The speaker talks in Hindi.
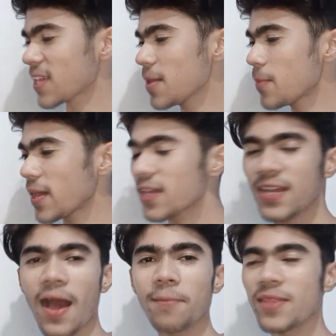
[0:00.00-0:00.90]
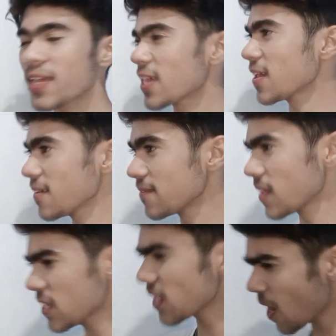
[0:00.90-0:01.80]
नकीब भाई के काम
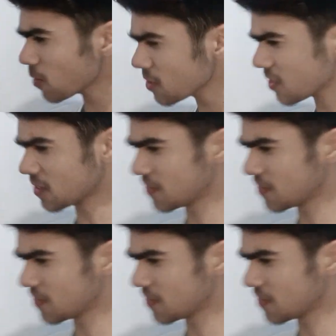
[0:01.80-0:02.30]
देखें इधर आओ जी